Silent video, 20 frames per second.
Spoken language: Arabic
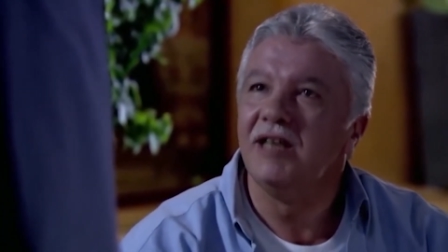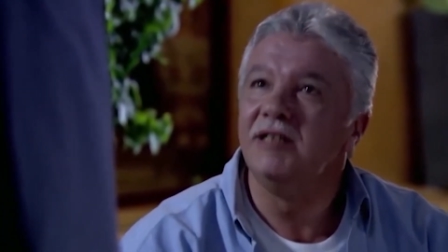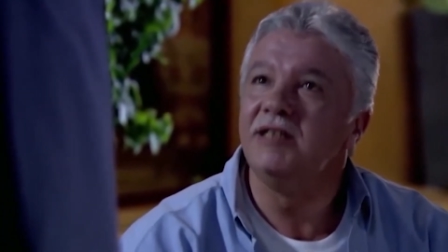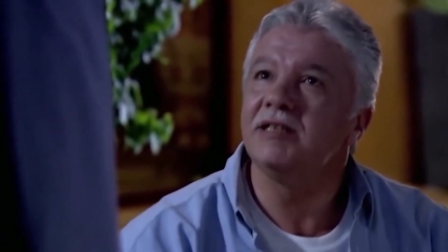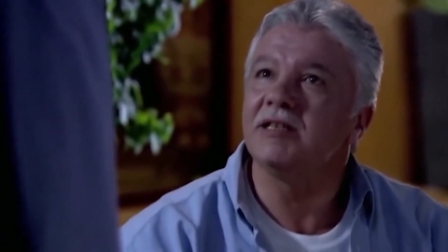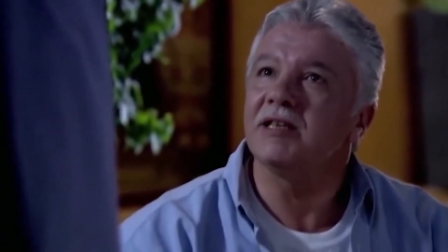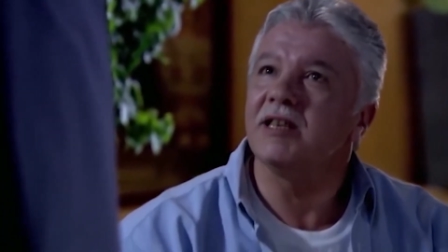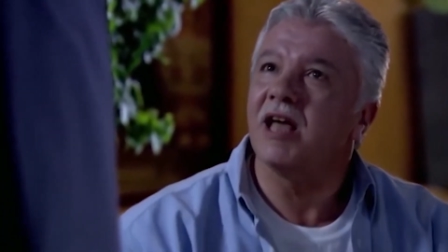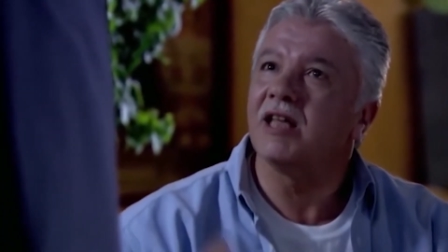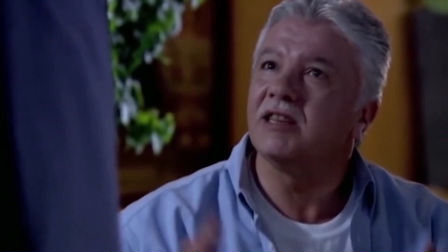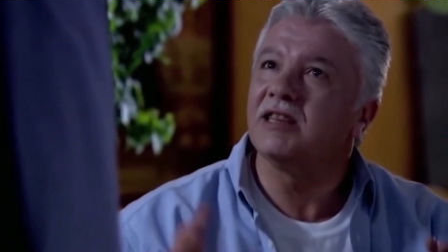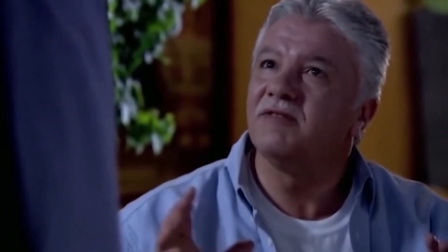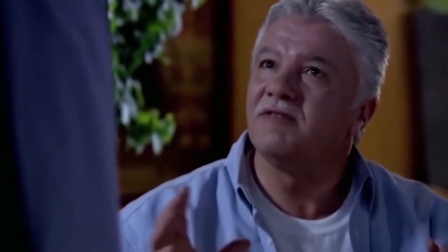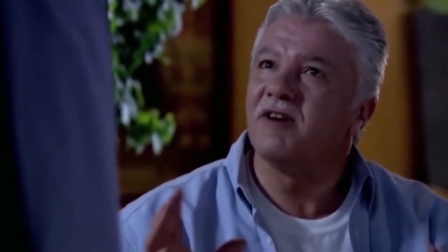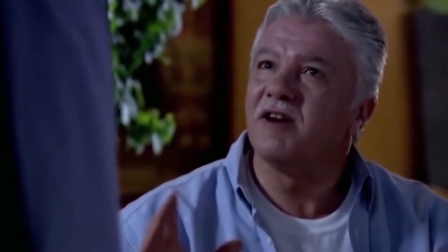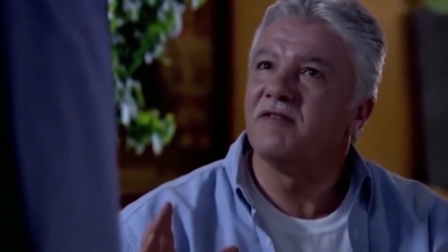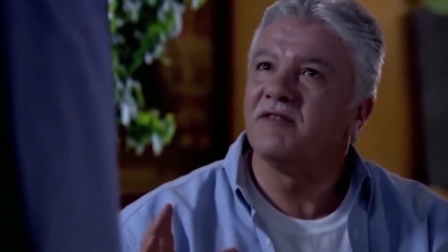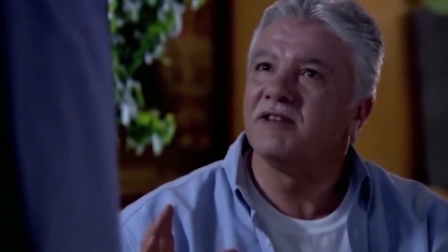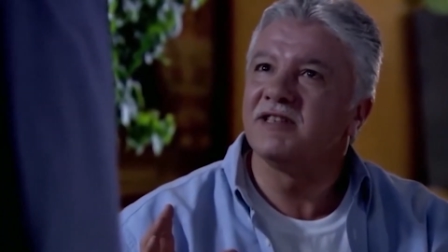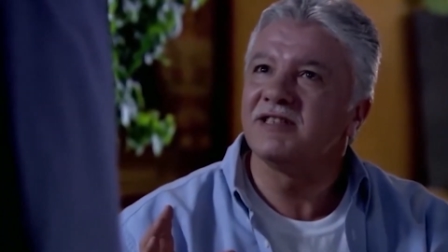دي تتحط
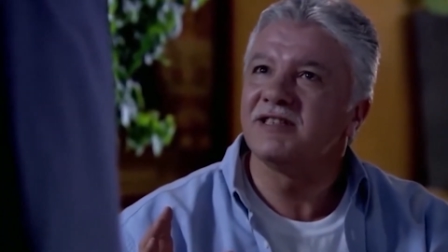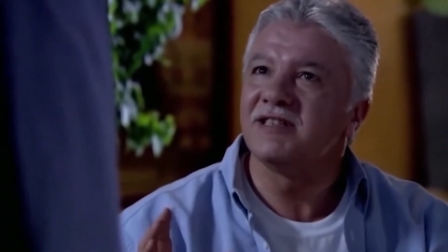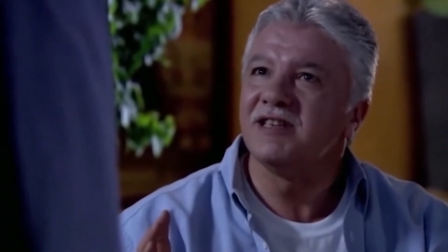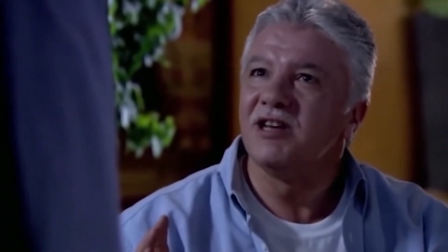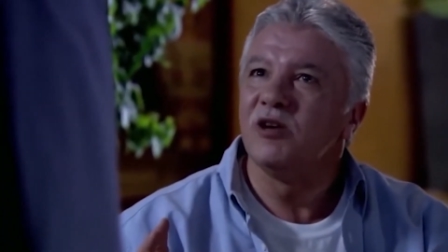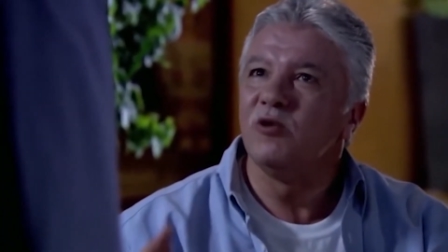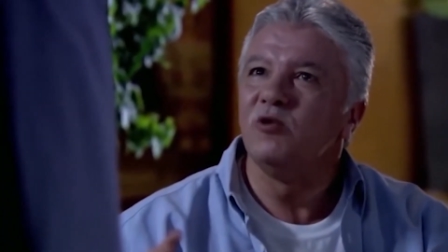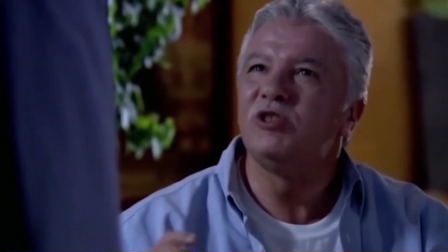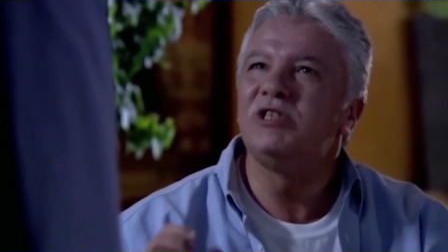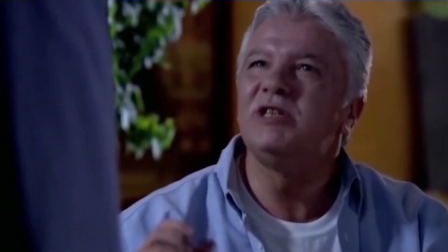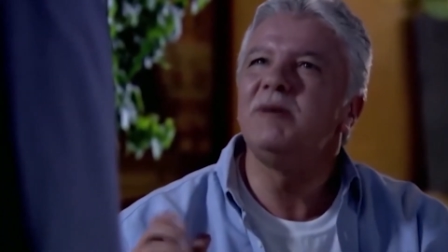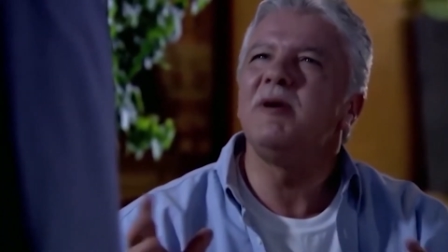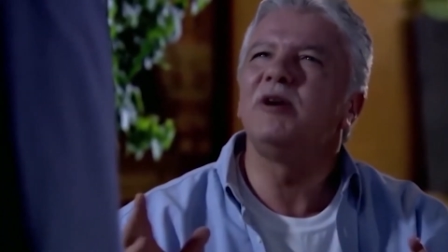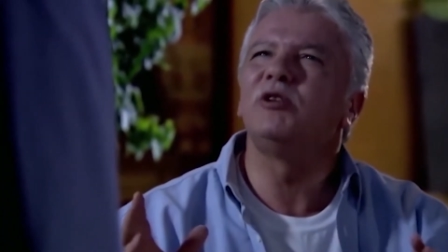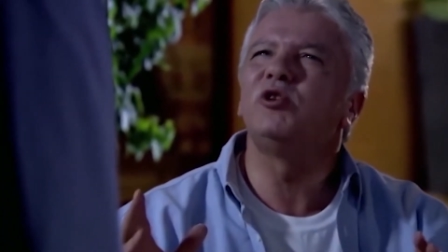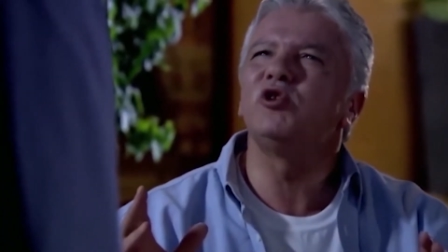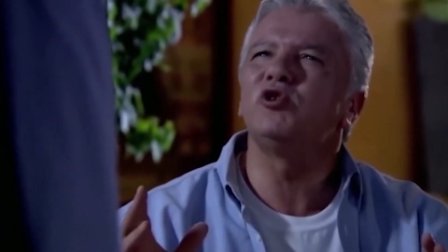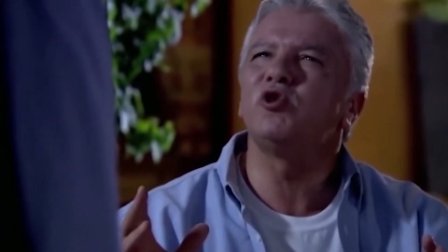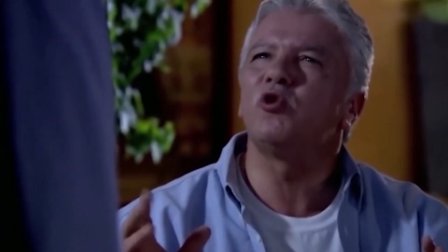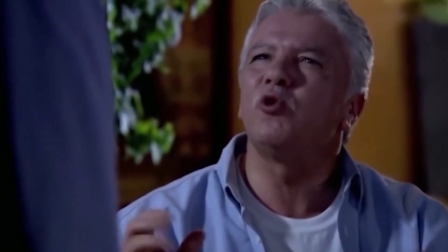في قفص
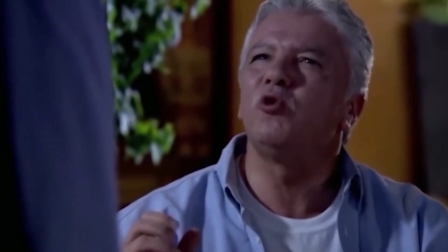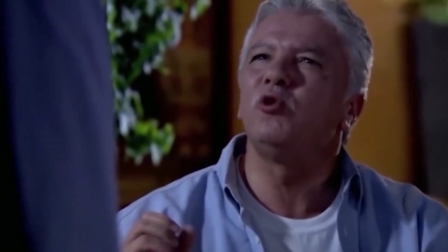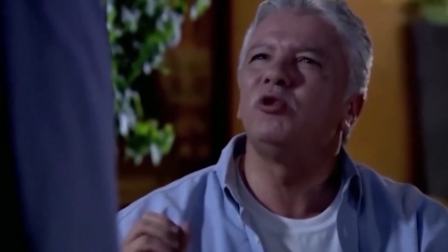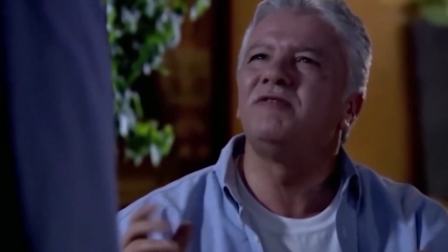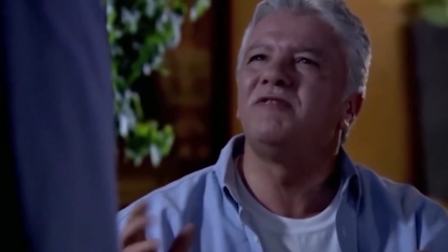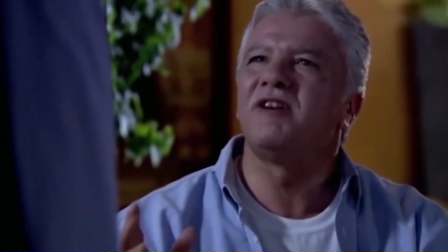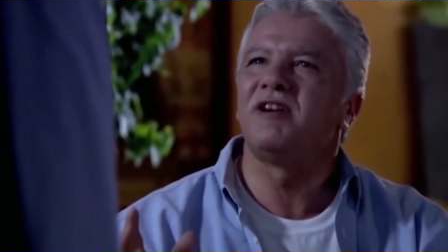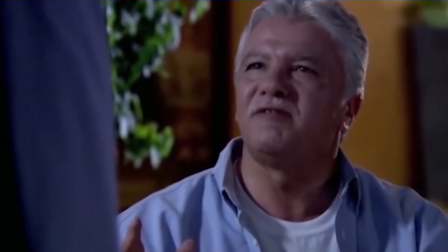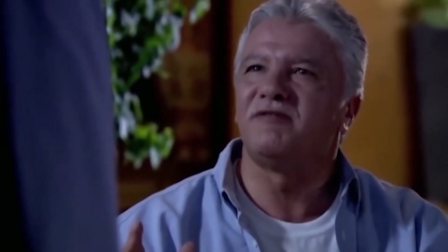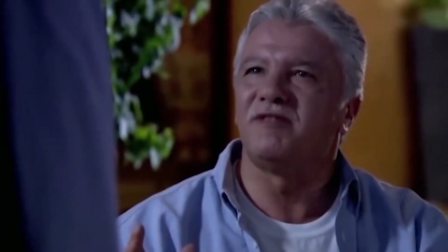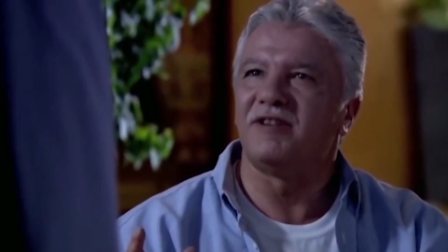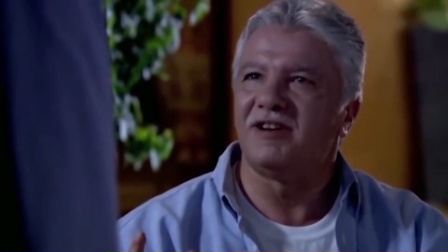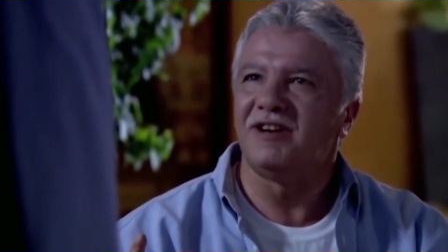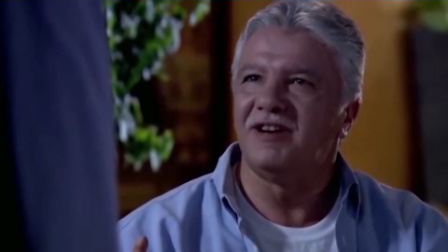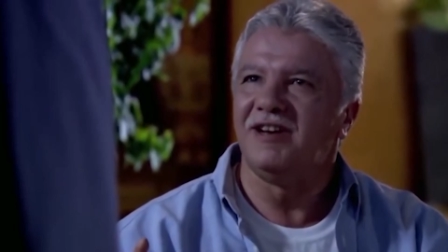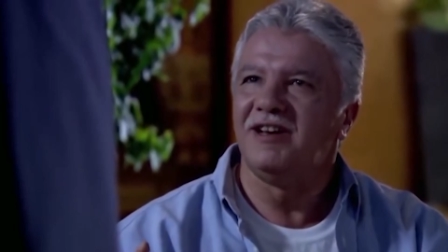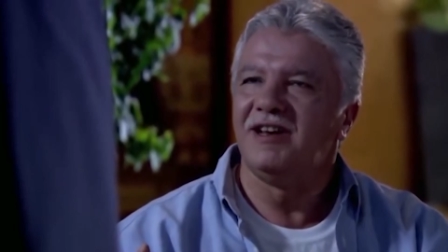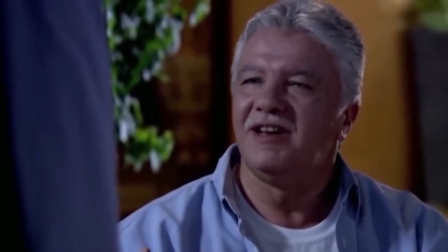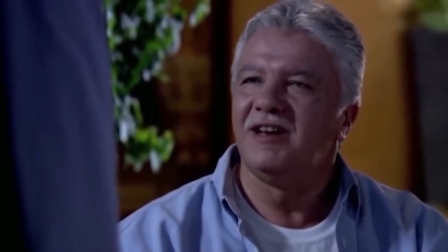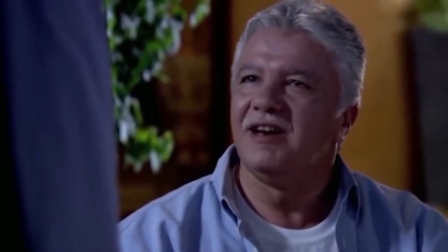وتسيبها تصرخ وتفرفر
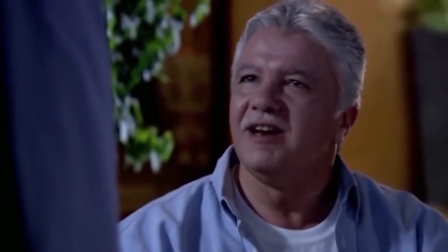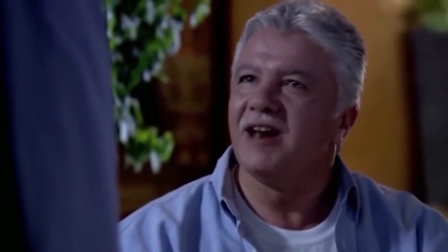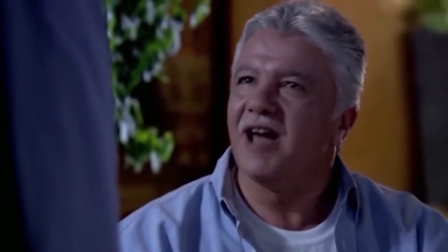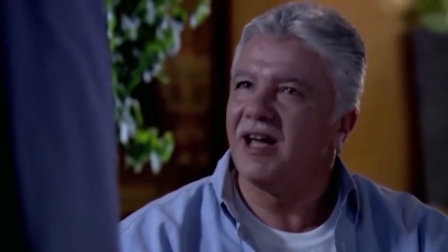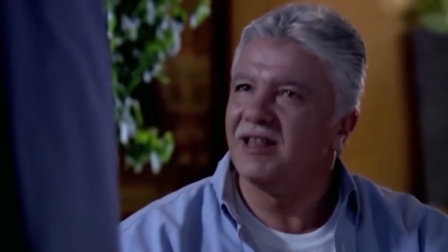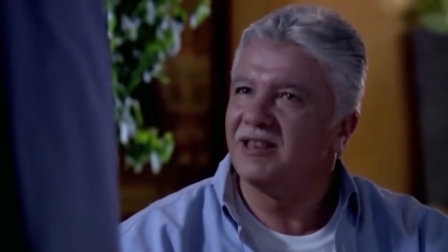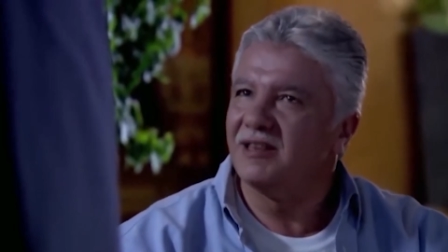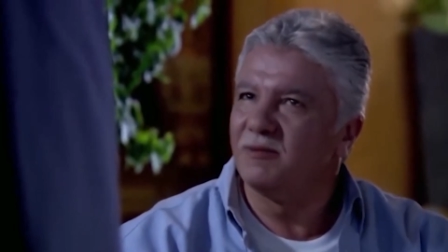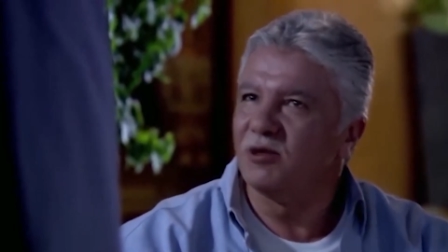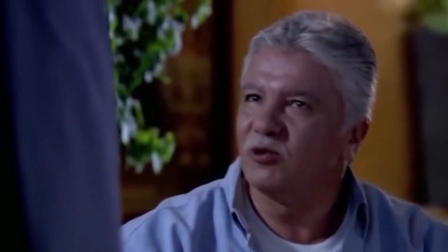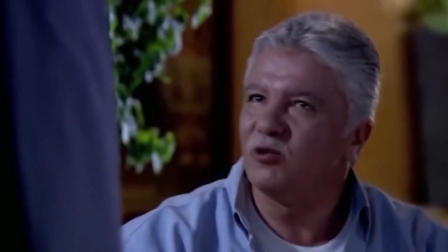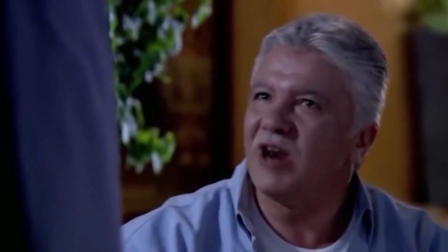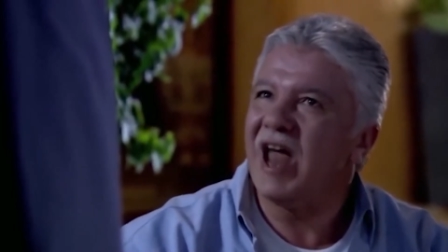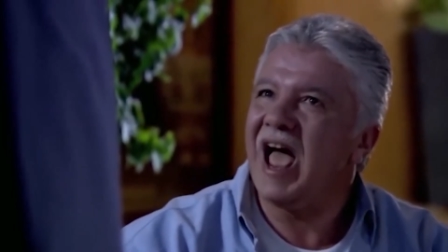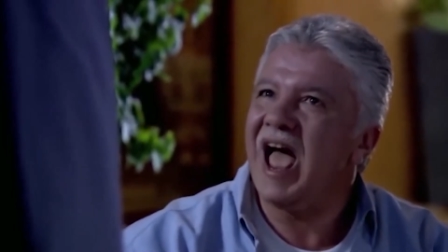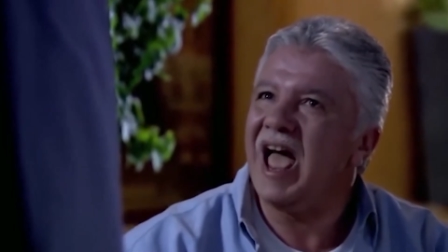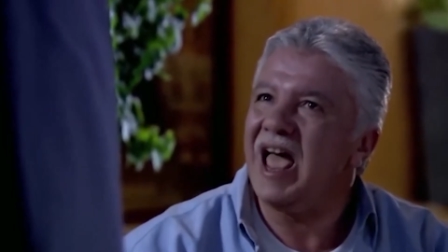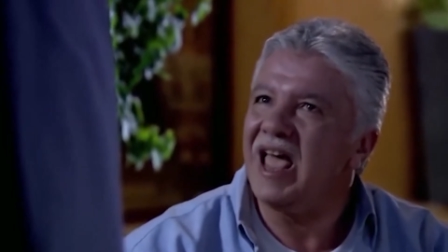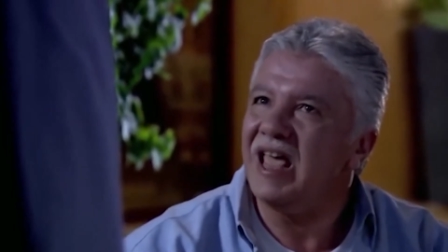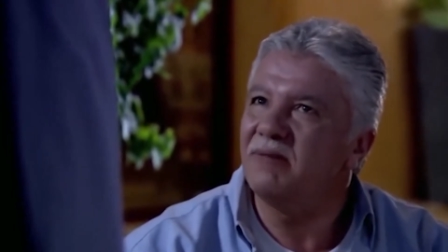لحد ما تقول
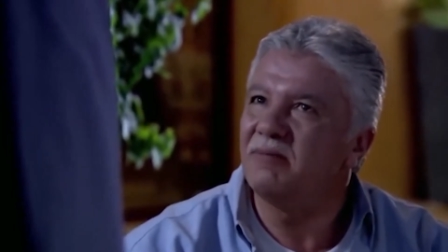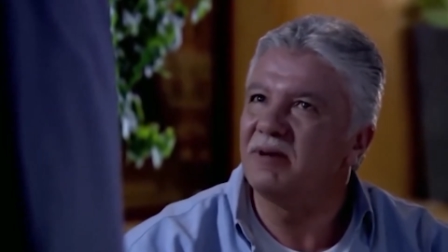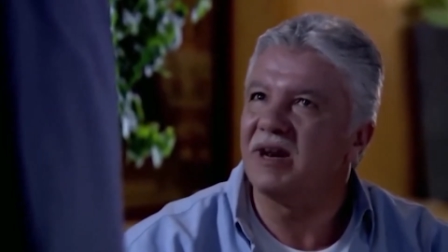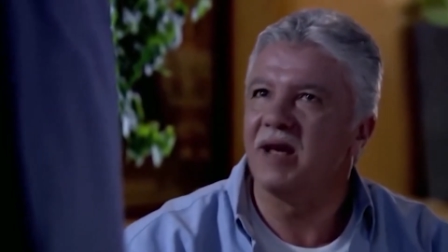حقي